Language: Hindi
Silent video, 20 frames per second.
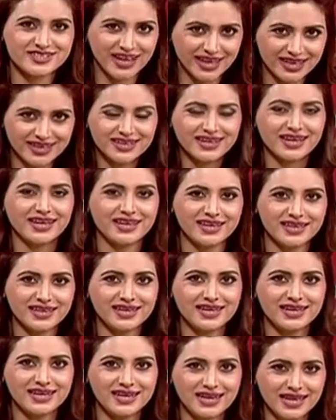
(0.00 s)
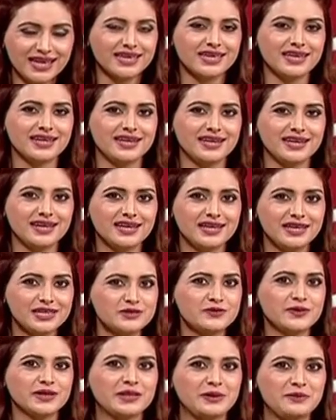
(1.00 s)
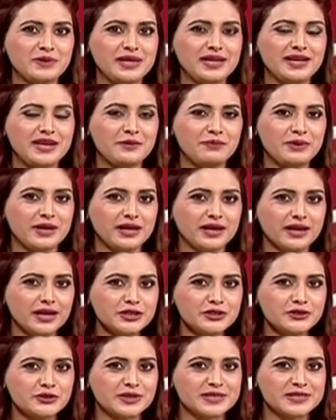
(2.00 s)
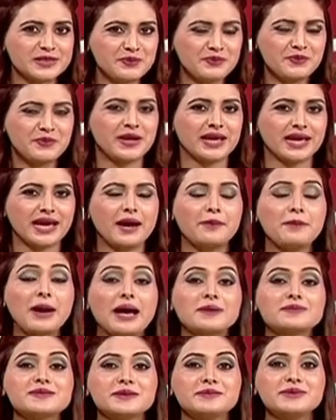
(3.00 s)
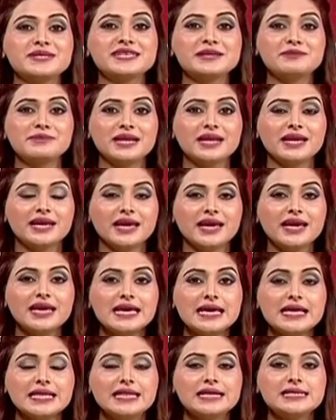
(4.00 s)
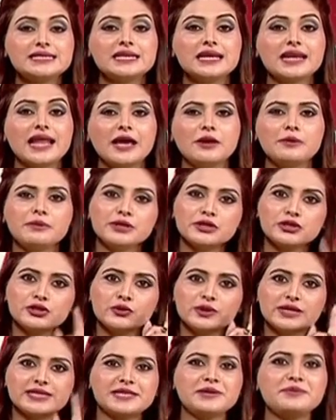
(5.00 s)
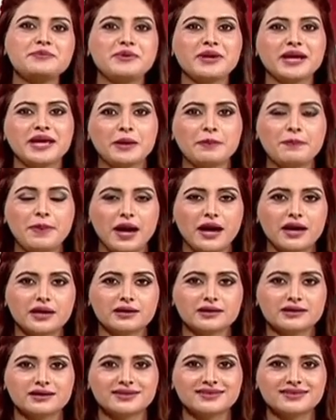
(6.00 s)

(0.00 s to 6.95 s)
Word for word: जारी रहेंगी लेकिन इस वक्त हमें लेना पड़ेगा छोटा सा ब्रेक हम आप सभी से मिलेंगे दिल से लाइव में इस छोटे से ब्रेक के पार